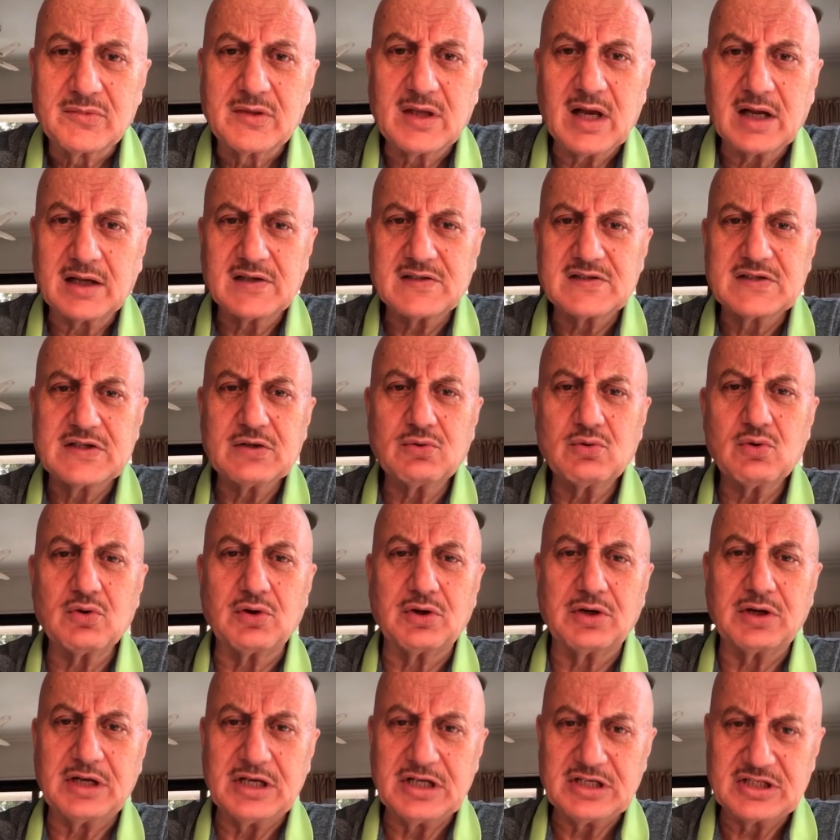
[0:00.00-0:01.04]
क्या किसी को
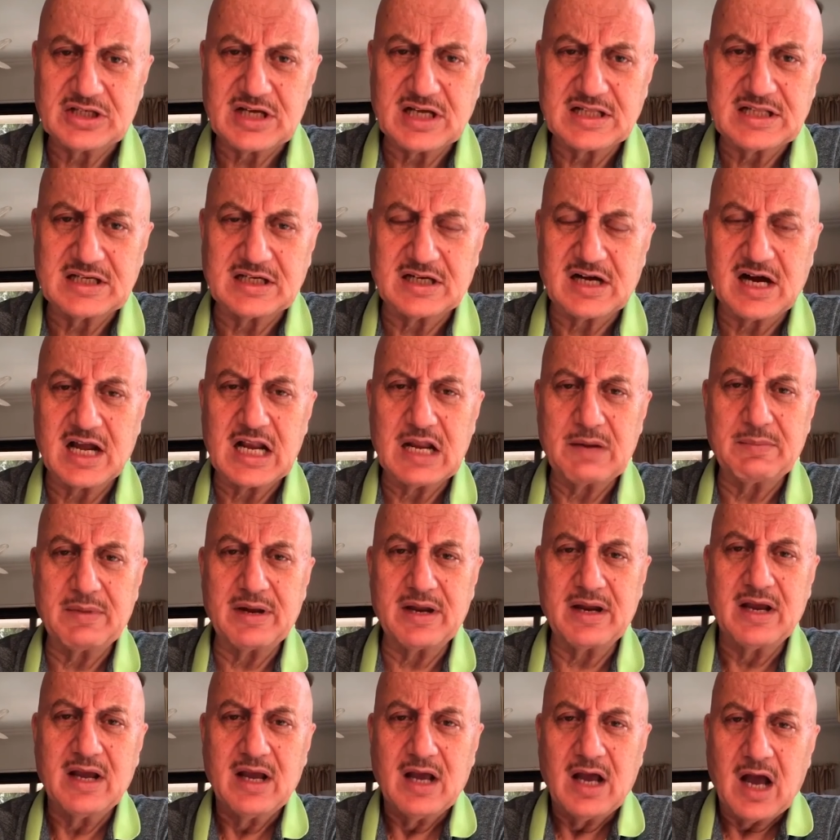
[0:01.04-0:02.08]
नीचा दिखाने
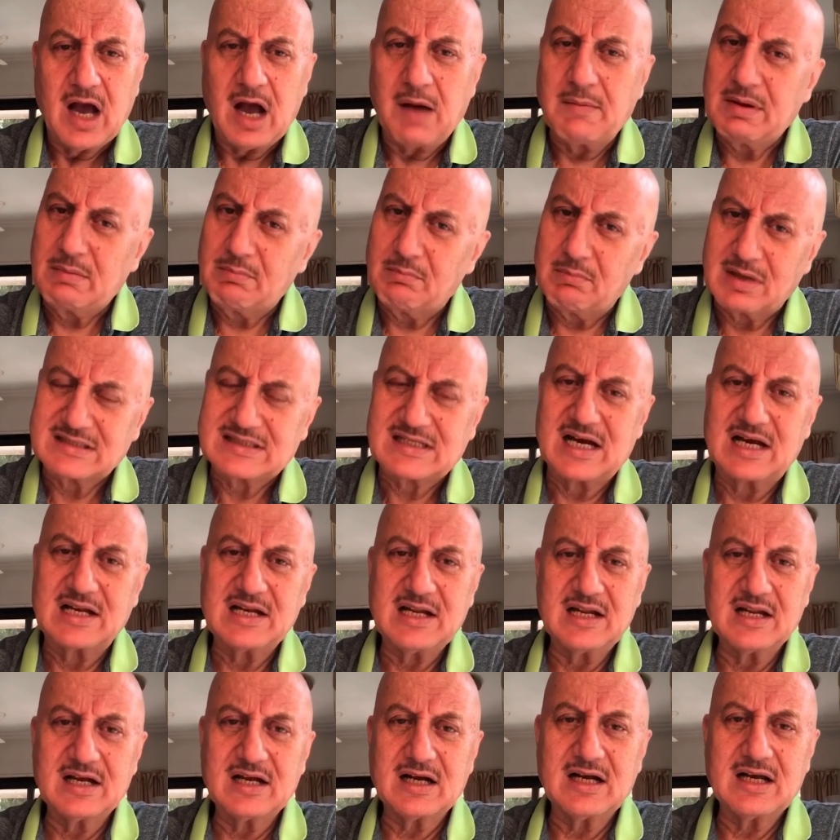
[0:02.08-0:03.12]
में हमें मजा
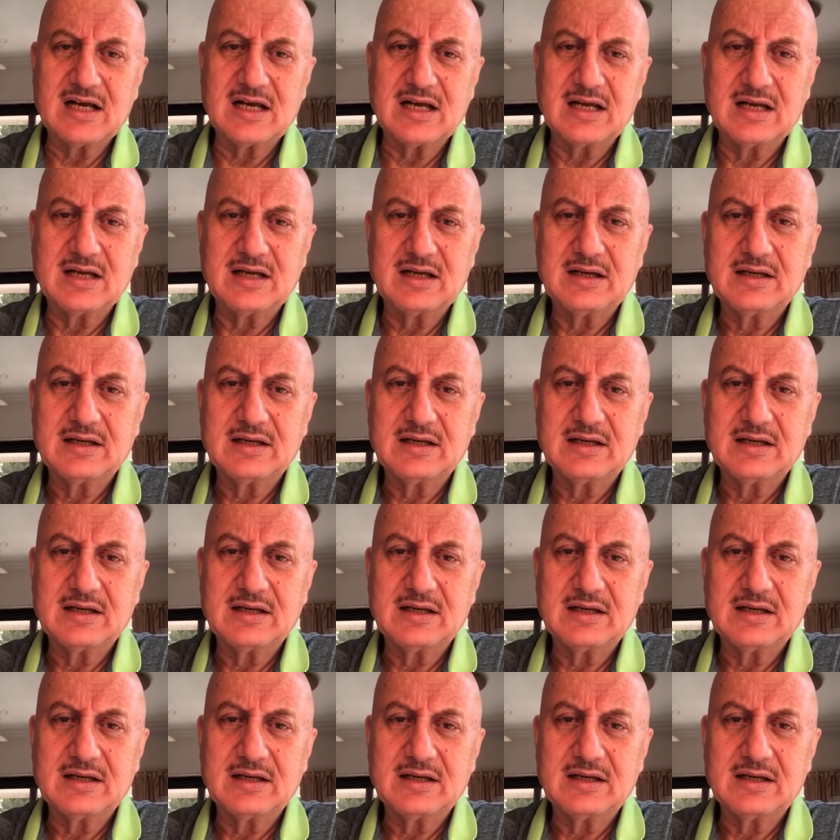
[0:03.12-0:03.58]
आने लगा है